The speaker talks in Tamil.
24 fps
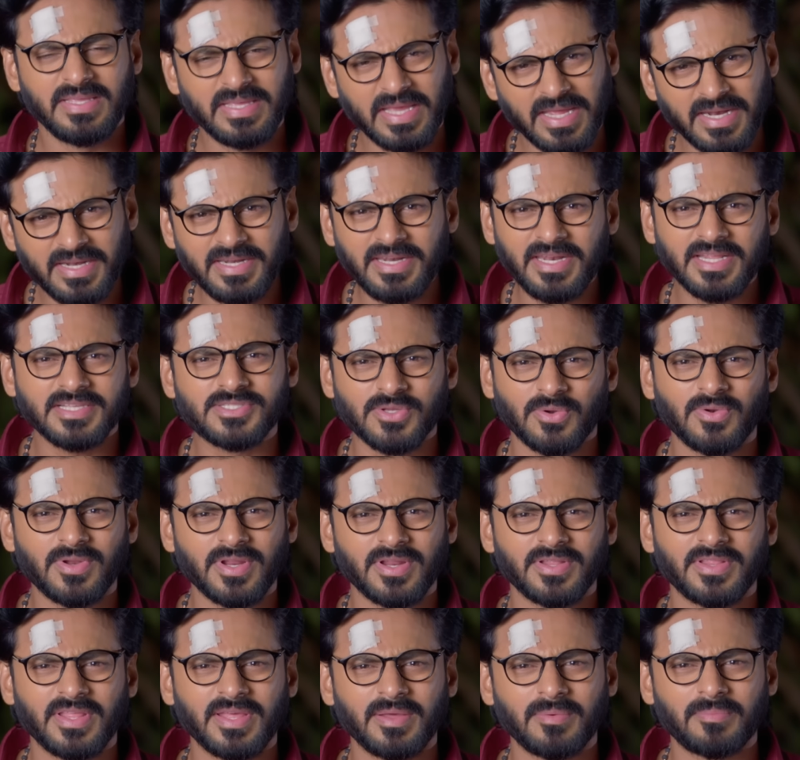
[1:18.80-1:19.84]
எது சொல்றதா
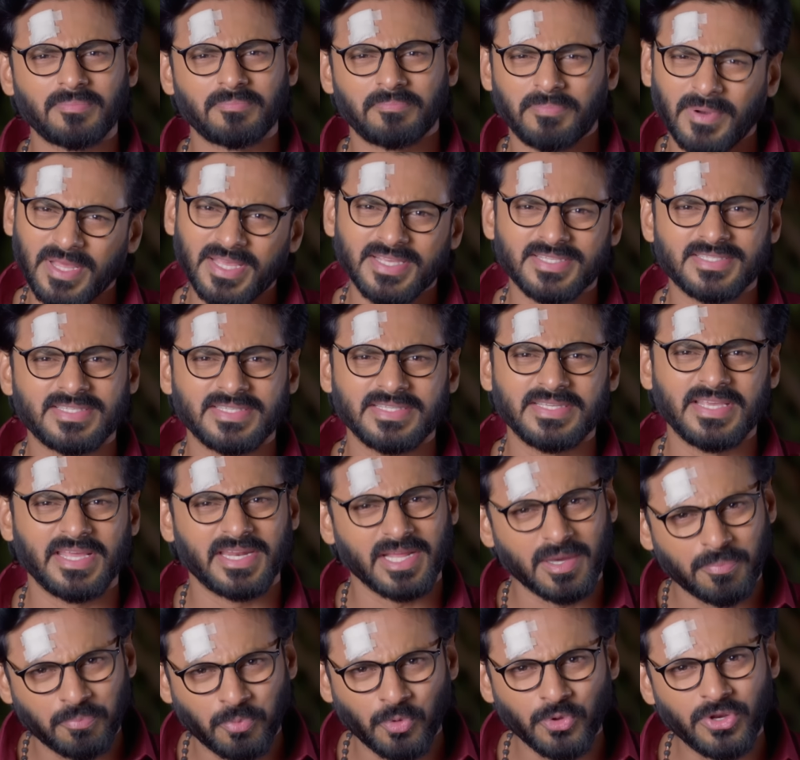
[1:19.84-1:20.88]
இருந்தாலும் ப்ளீஸ்
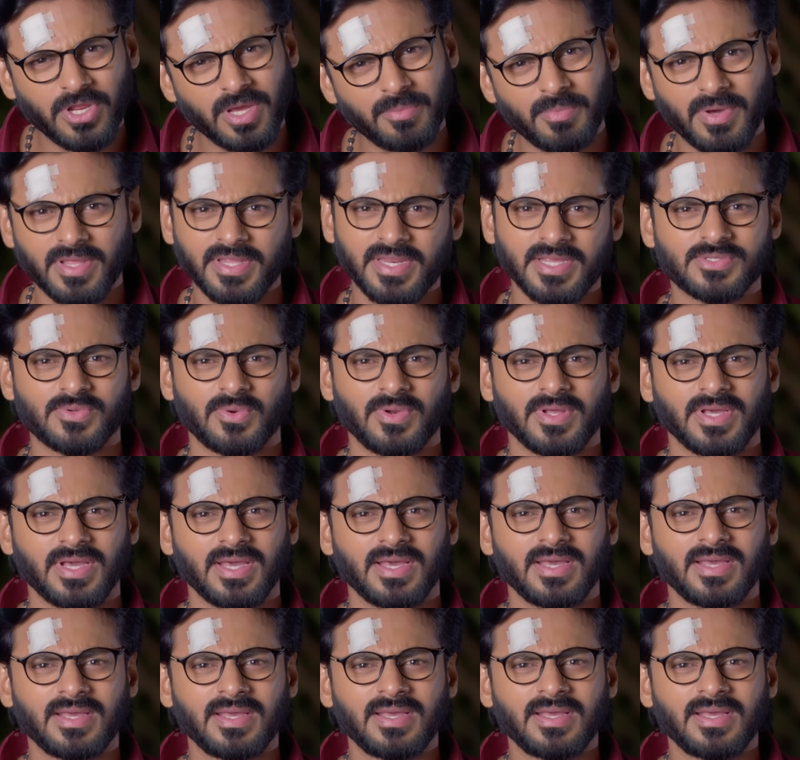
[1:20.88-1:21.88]
எனக்கு புரியுற மாதிரி சொல்லுங்க